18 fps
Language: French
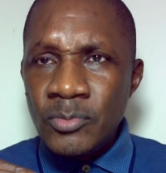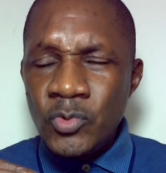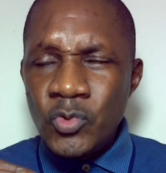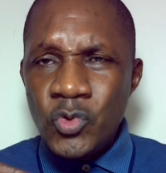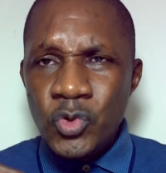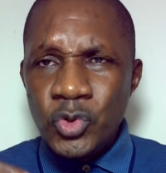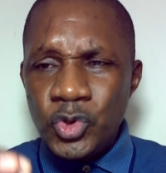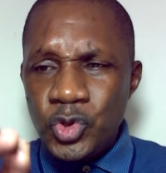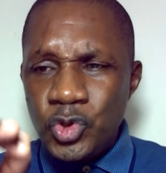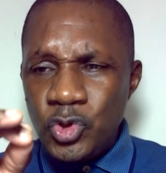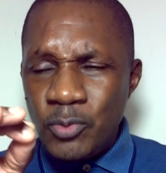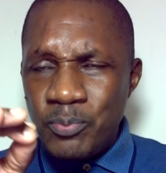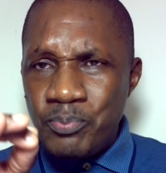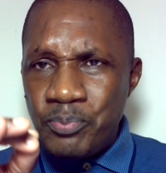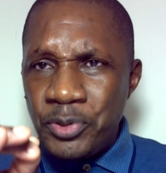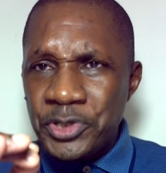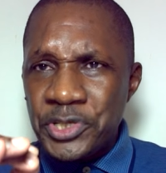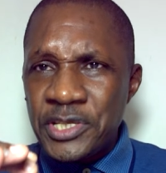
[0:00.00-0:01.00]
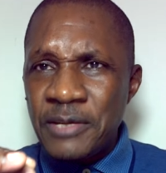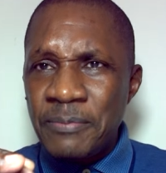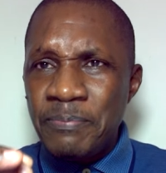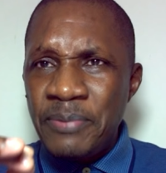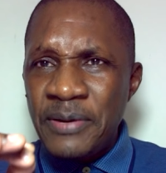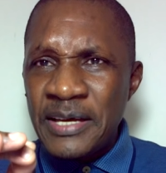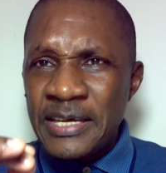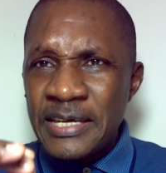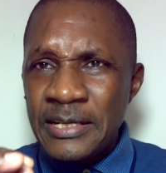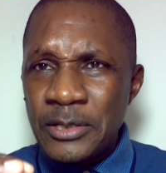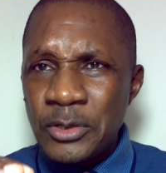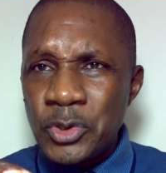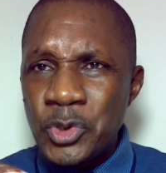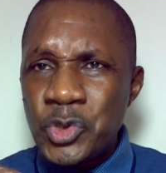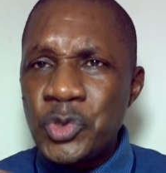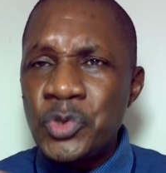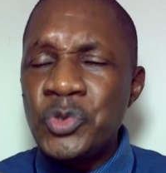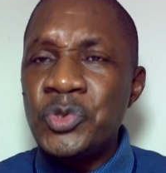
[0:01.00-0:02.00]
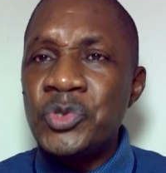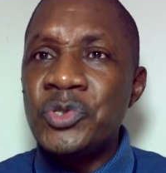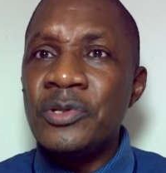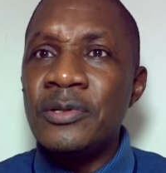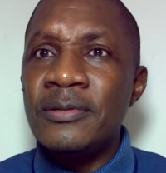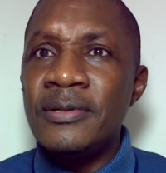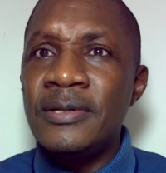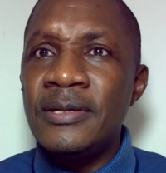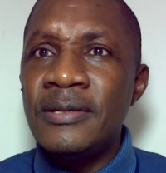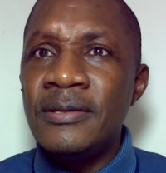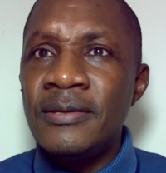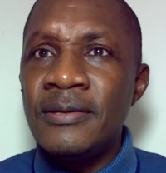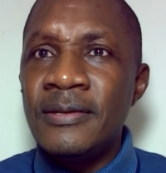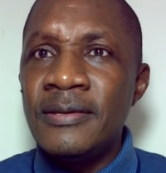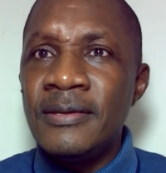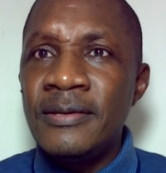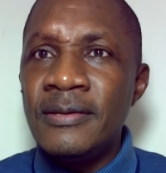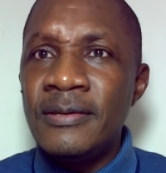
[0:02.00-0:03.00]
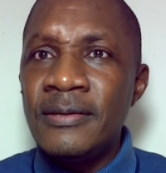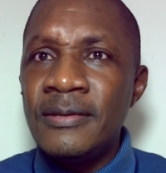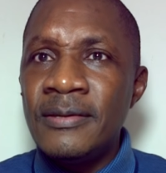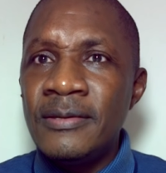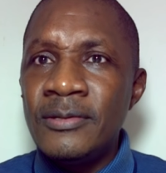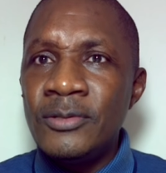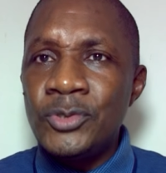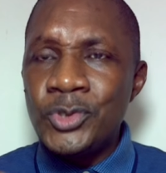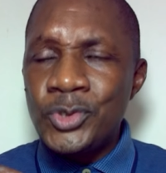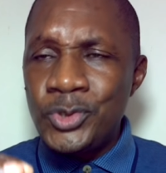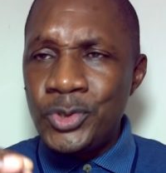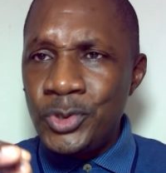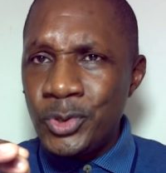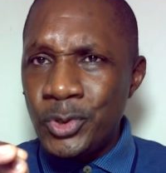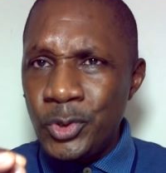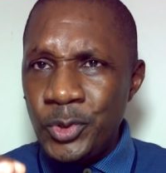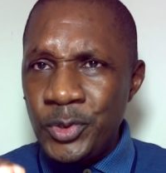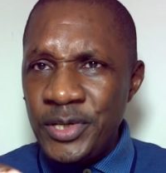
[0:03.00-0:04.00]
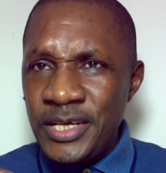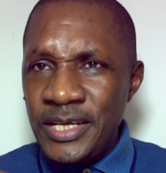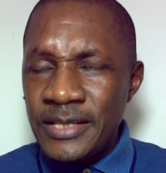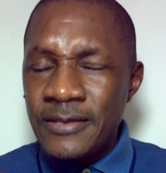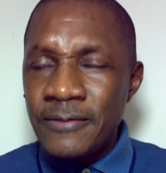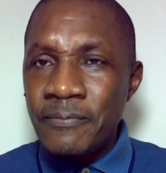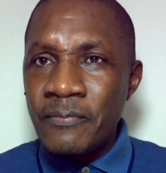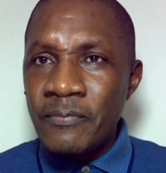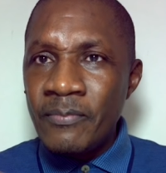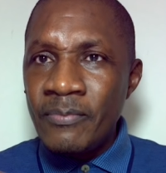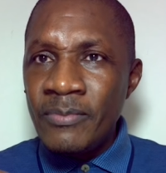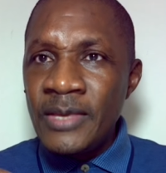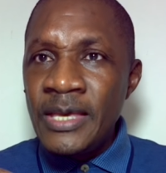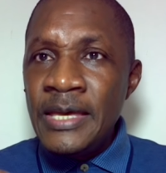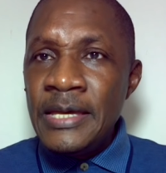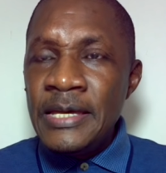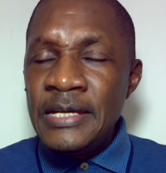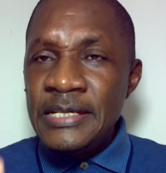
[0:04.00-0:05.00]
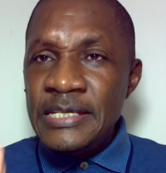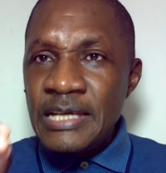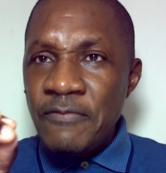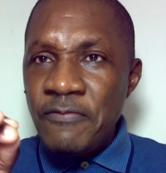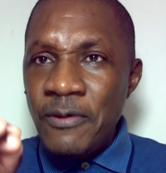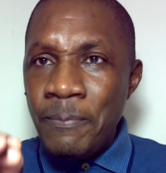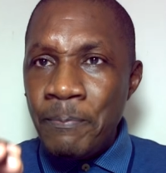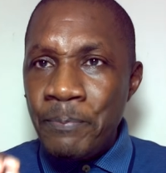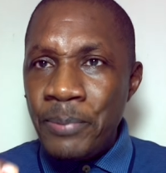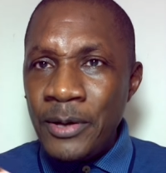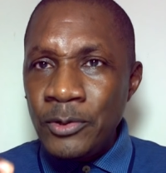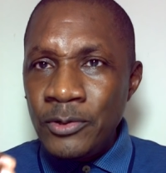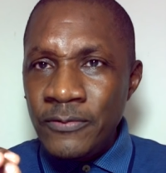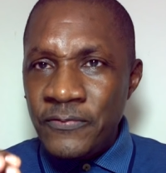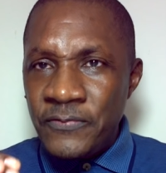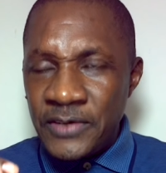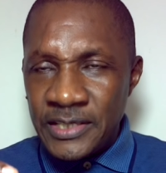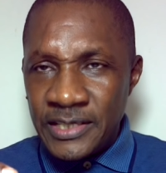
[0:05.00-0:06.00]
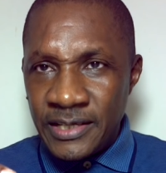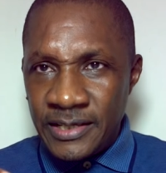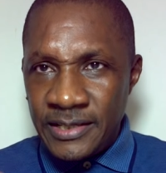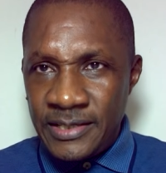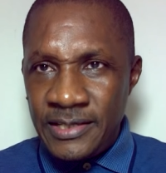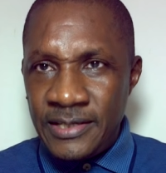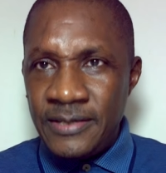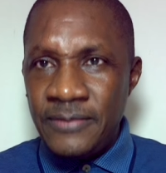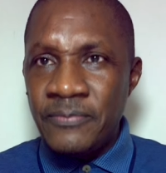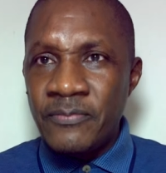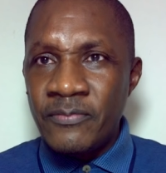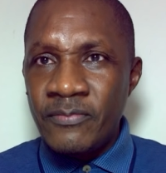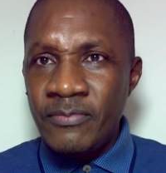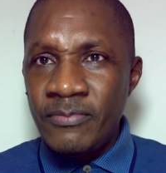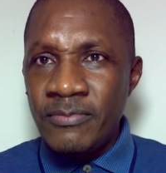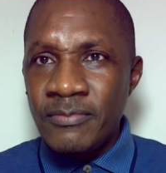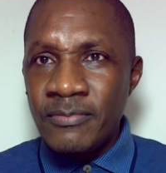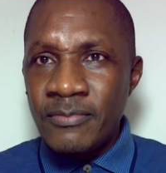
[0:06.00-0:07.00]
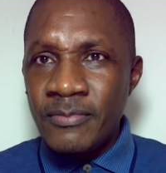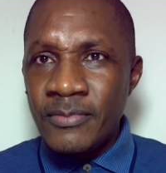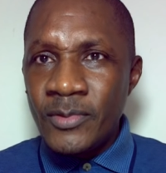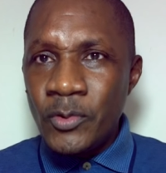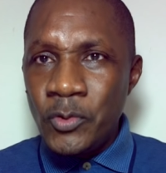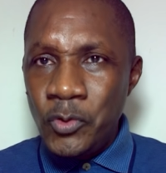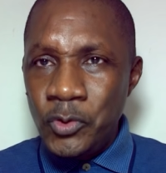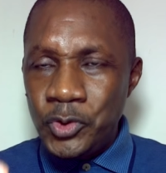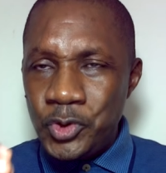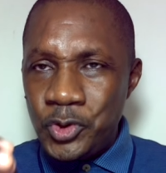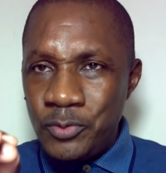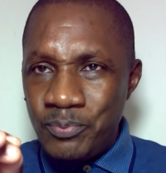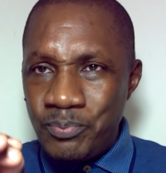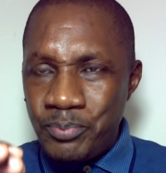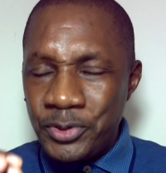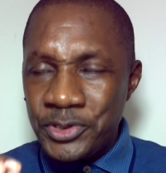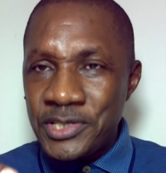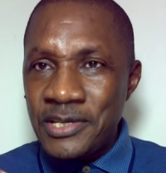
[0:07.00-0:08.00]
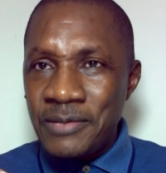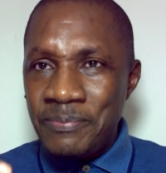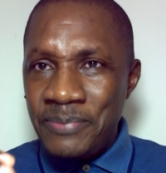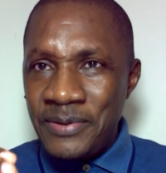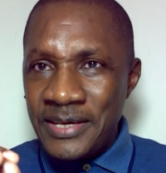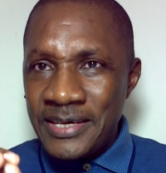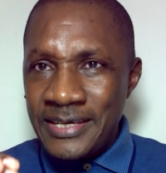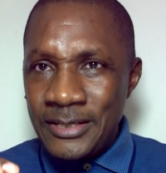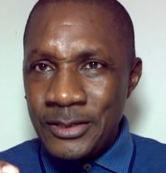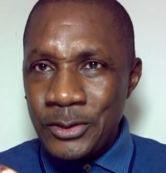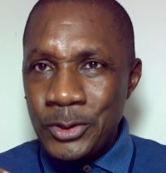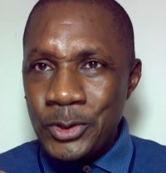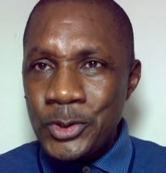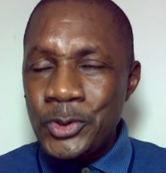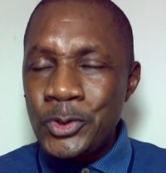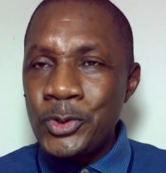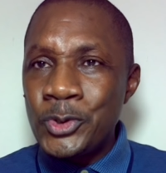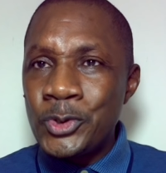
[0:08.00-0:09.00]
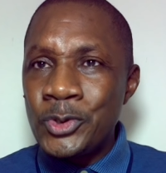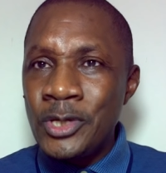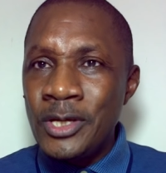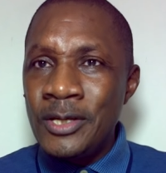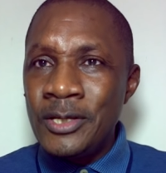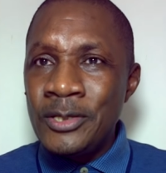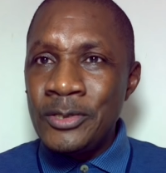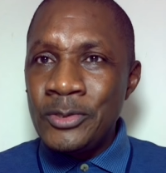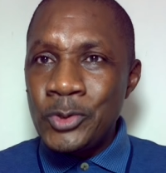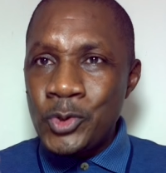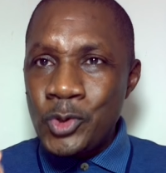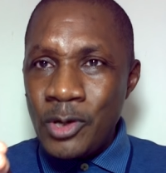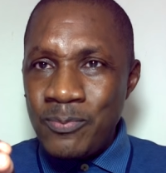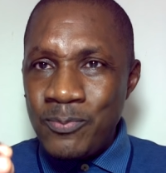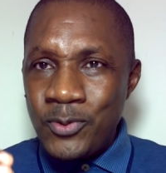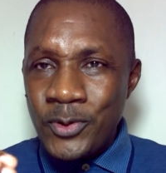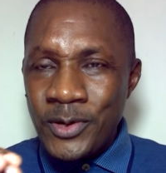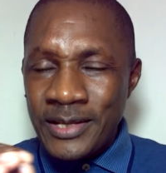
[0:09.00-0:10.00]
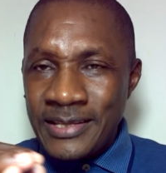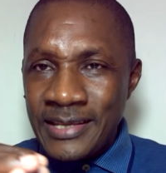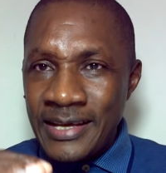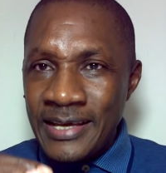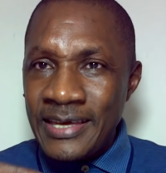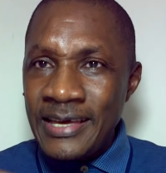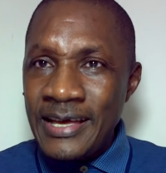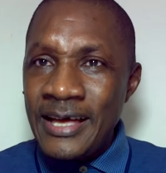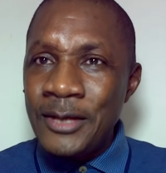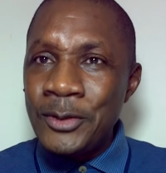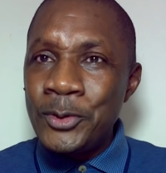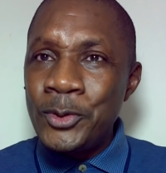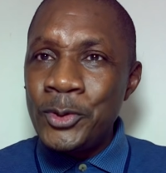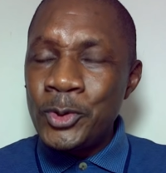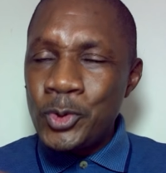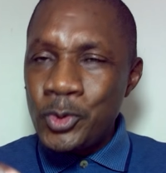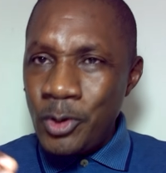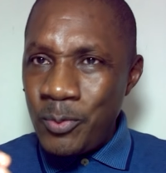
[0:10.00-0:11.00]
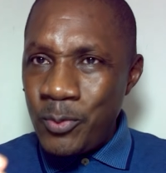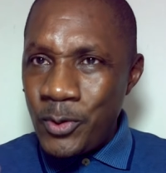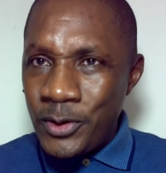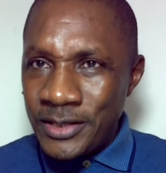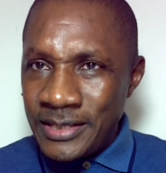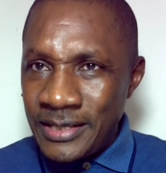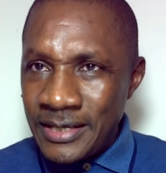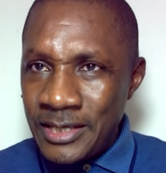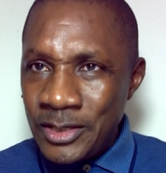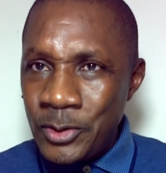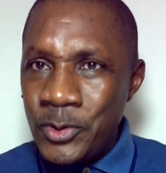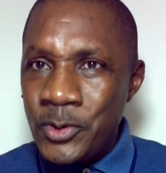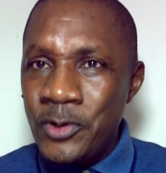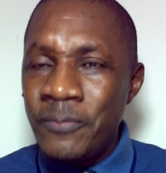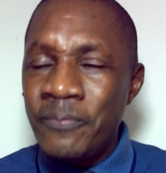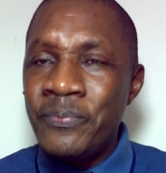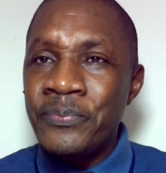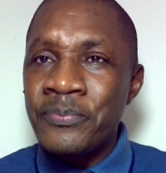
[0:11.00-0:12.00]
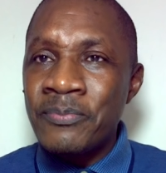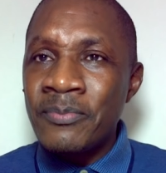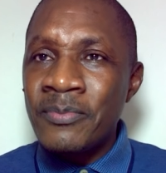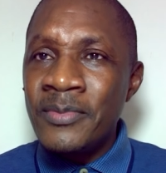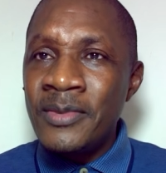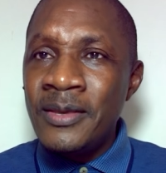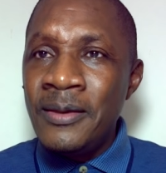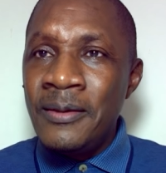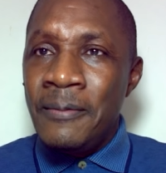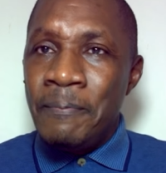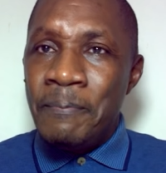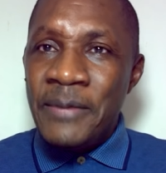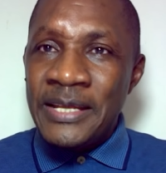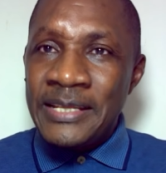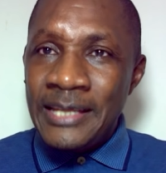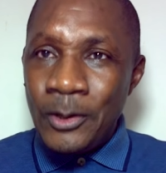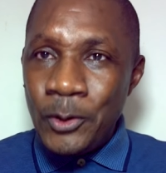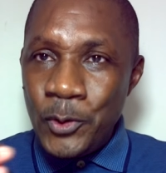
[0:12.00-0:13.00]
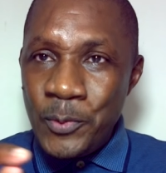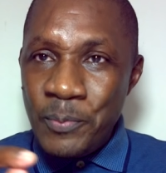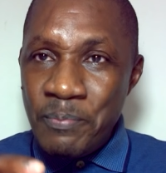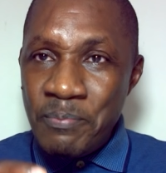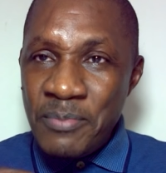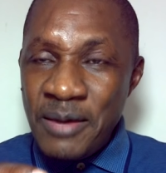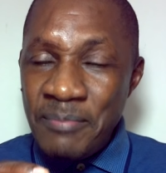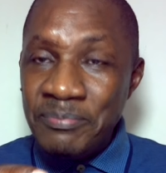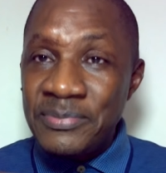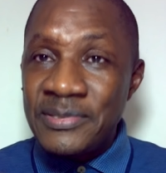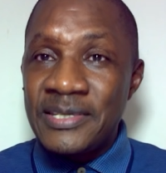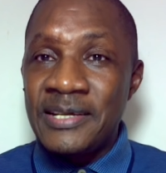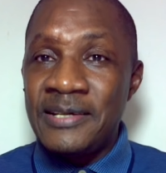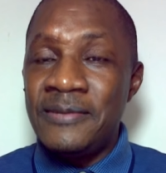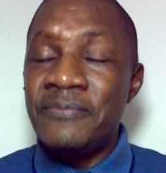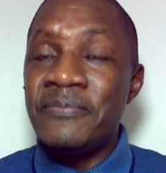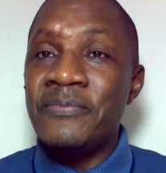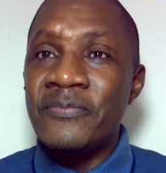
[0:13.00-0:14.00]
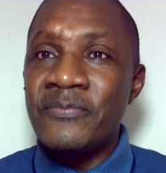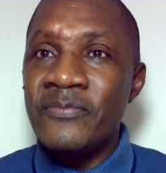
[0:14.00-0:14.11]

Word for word: où tu ne postais pas quelque chose sur le net. Il n'y avait pas le vendredi où tu ne postais pas quelque chose, soit pour attaquer Ado, soit pour attaquer Gon. Mais dans le même temps,